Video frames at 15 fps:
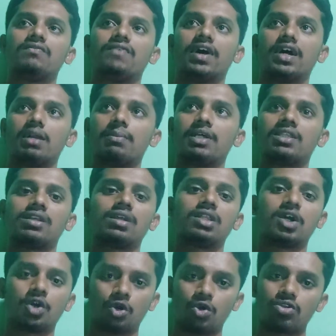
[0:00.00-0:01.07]
வேறு பார்த்திங்கன்னா
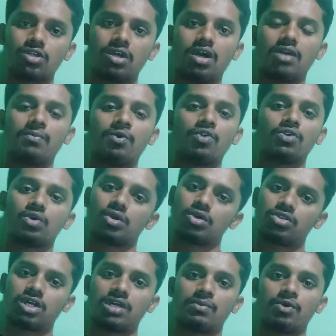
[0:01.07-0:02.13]
அந்த க்ரோத் ஹார்மோன்
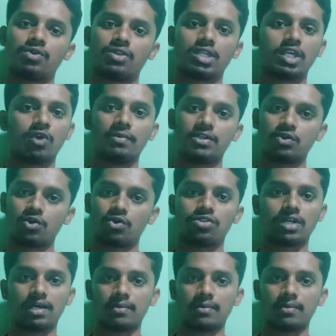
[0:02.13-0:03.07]
க்ரோத் ஹார்மோன் வந்து ஹியூமன் க்ரோத்